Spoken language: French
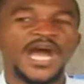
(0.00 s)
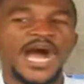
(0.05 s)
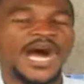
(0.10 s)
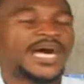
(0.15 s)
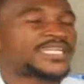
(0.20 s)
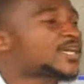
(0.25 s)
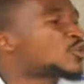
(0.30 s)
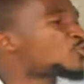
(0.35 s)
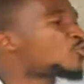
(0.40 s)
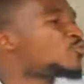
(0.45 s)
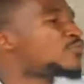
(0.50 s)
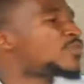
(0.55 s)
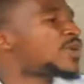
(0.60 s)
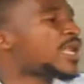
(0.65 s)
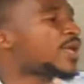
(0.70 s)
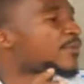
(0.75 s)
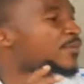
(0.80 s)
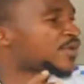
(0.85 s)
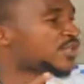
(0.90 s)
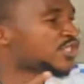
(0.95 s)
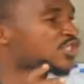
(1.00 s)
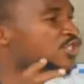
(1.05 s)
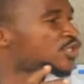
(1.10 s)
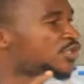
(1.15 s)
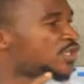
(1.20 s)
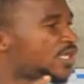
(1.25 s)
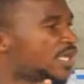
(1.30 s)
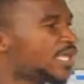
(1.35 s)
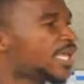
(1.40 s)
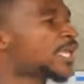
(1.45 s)
Aza Komela,
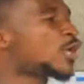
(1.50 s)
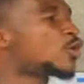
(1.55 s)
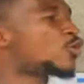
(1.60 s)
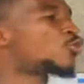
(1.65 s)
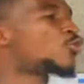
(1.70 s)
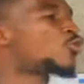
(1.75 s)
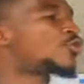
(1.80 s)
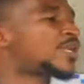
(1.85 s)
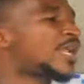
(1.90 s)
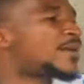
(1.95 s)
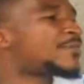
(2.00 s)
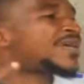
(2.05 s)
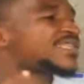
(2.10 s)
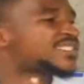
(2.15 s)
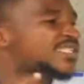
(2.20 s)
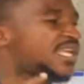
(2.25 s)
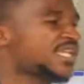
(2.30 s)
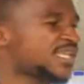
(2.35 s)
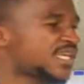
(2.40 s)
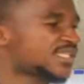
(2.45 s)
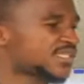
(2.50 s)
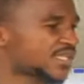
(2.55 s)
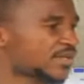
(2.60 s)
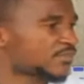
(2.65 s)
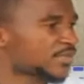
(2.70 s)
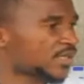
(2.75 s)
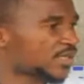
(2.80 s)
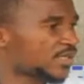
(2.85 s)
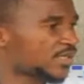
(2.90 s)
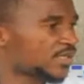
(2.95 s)
PJ, et l'ongo na basali
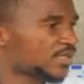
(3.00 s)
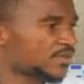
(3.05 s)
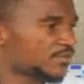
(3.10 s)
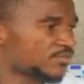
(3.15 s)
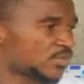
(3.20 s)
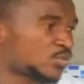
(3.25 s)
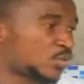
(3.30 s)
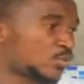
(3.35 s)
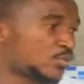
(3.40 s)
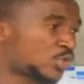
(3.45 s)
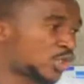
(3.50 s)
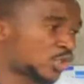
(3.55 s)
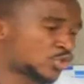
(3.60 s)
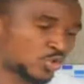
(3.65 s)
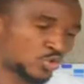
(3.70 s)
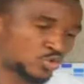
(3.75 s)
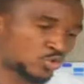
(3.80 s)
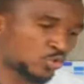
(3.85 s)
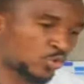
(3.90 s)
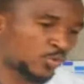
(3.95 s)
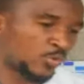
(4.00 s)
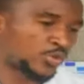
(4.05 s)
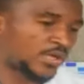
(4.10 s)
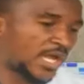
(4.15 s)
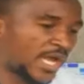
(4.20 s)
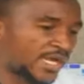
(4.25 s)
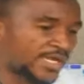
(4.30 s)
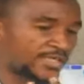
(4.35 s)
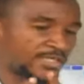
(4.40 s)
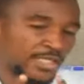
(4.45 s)
Nzambe bibi des
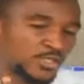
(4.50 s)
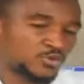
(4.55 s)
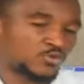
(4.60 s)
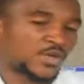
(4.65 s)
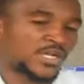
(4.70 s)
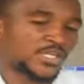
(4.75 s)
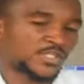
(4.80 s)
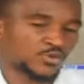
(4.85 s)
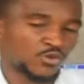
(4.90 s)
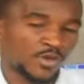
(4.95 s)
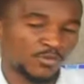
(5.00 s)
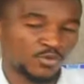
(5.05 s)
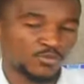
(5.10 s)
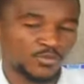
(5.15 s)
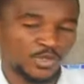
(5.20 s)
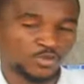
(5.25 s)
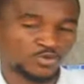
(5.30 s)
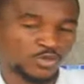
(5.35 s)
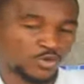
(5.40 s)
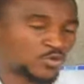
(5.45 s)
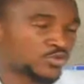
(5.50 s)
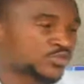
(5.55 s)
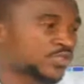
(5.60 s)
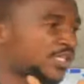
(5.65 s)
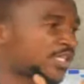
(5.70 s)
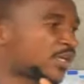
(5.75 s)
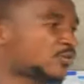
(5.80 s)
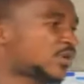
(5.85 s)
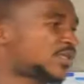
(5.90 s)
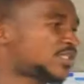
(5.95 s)
désolation abomination
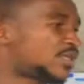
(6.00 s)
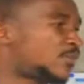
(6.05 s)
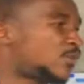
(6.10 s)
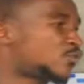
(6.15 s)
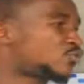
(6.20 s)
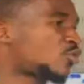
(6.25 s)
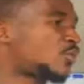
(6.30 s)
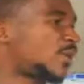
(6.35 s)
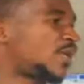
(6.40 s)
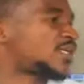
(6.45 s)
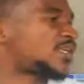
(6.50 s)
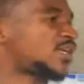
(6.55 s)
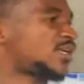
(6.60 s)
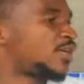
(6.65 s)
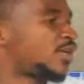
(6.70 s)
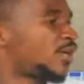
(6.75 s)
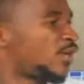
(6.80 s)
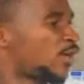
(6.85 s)
des que